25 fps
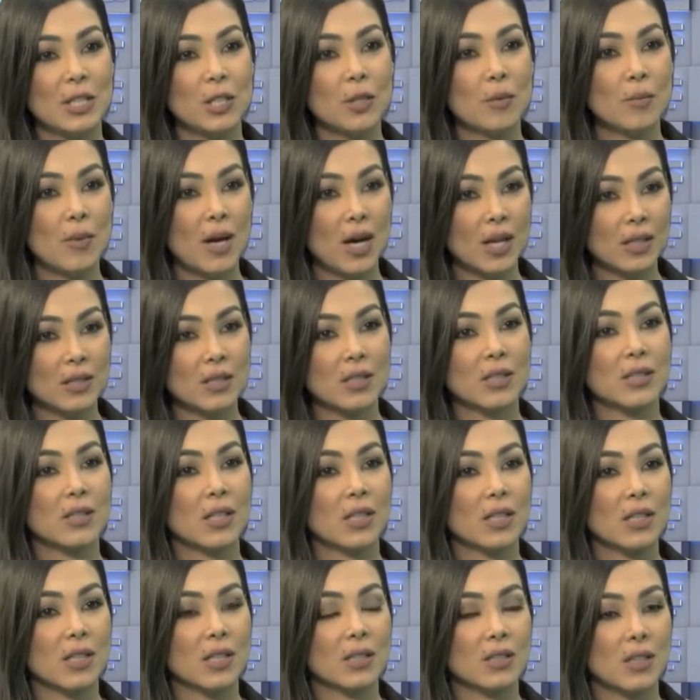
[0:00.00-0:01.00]
اليوم
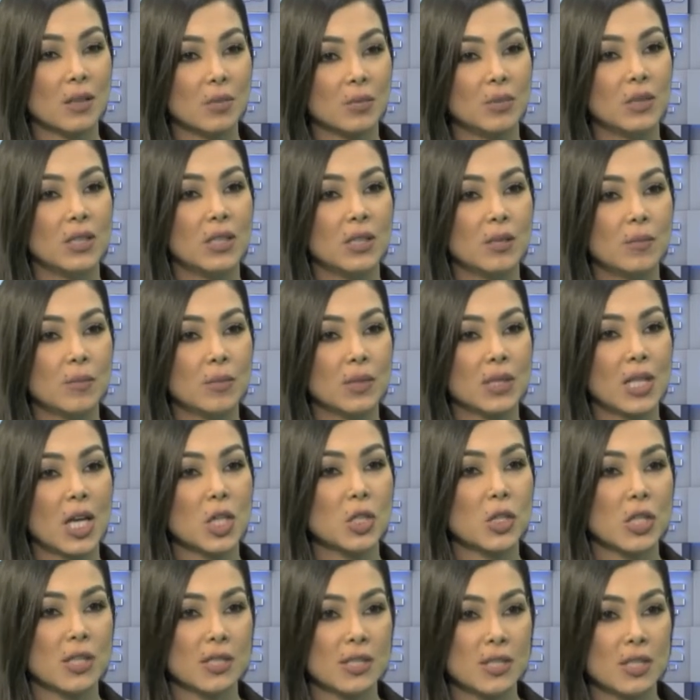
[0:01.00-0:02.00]
حضرتك كطبيب
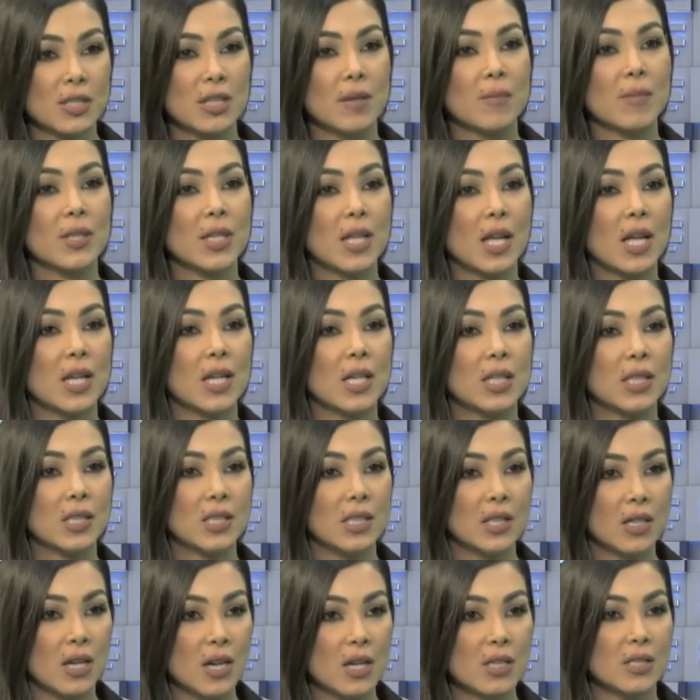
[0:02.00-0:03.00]
12 سنه من
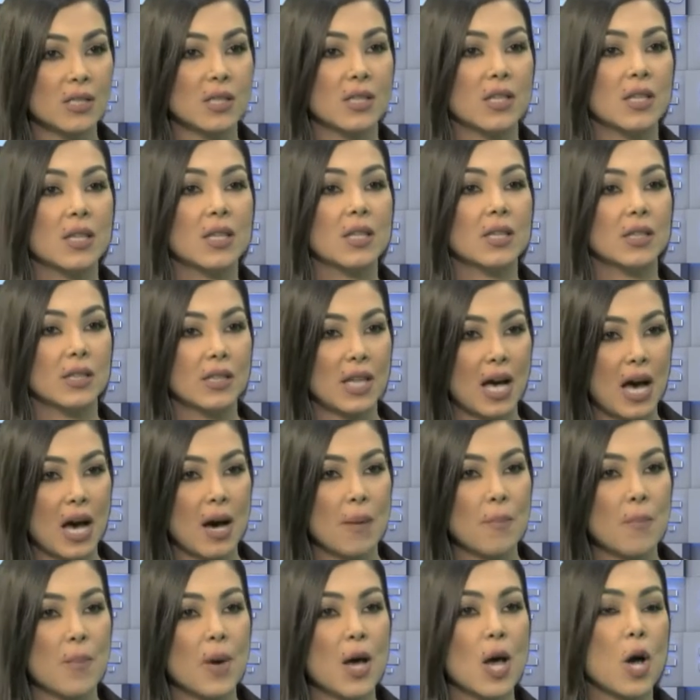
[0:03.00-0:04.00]
الدراسه
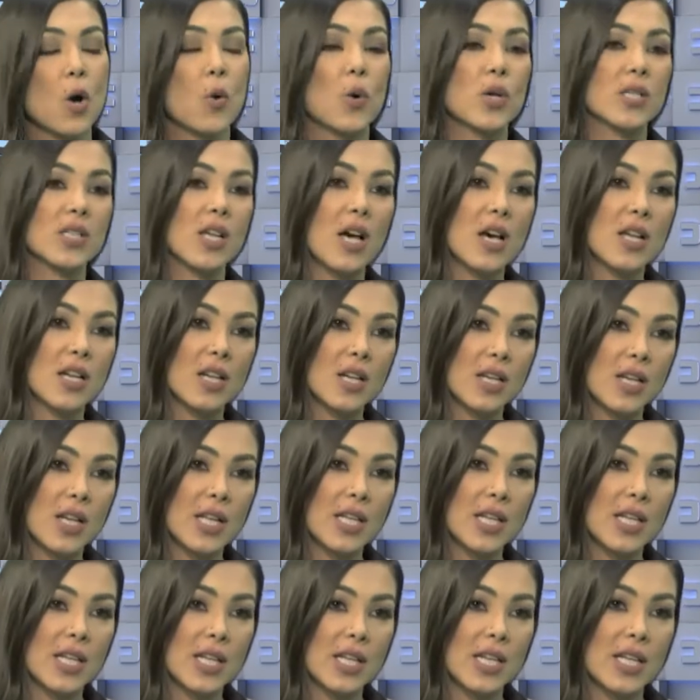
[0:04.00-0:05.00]
تعب وسهر
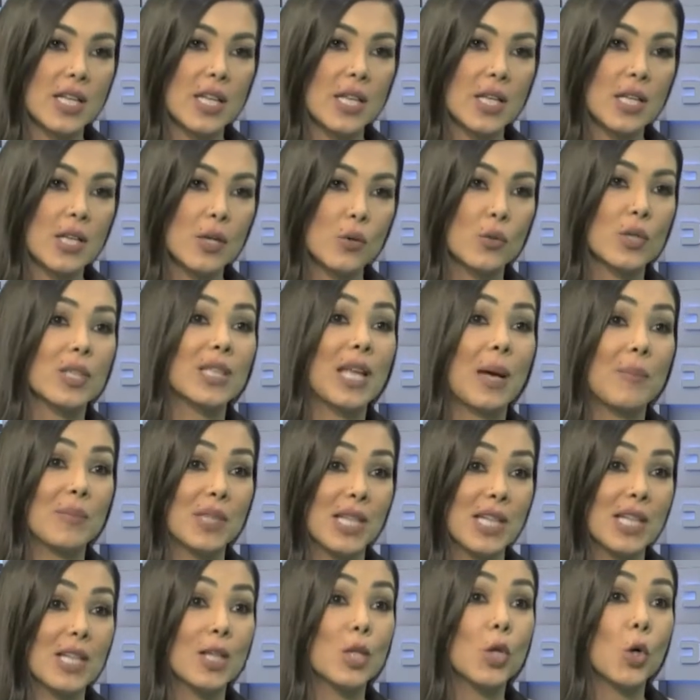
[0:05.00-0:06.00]
الليالي كنت عم
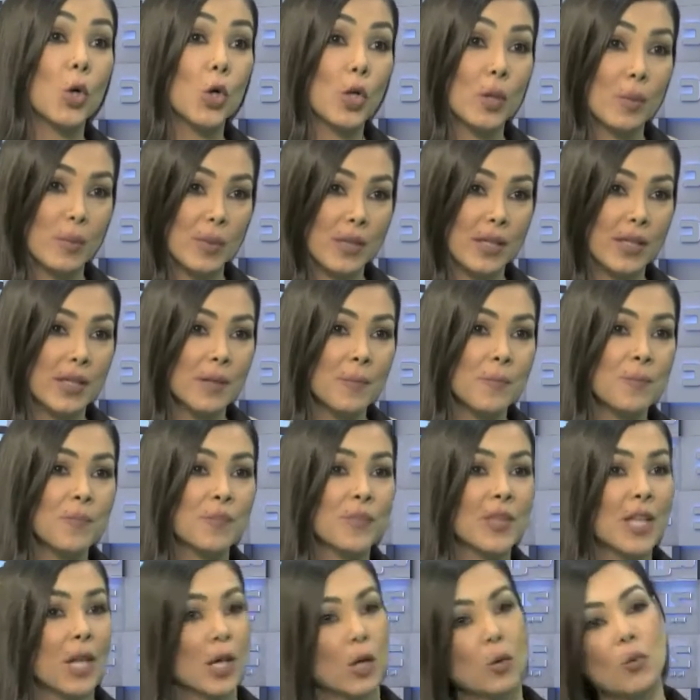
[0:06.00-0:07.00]
تقلي الغربه
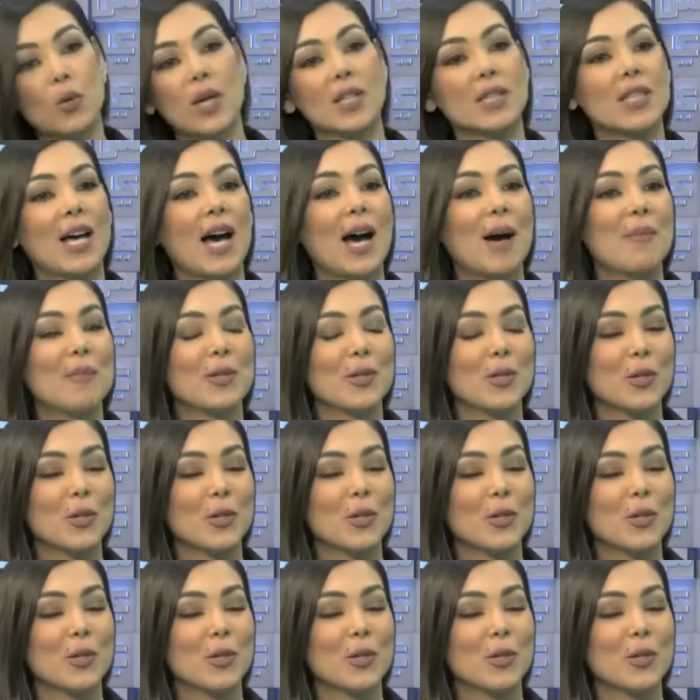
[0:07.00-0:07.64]
مزبوط. وتعب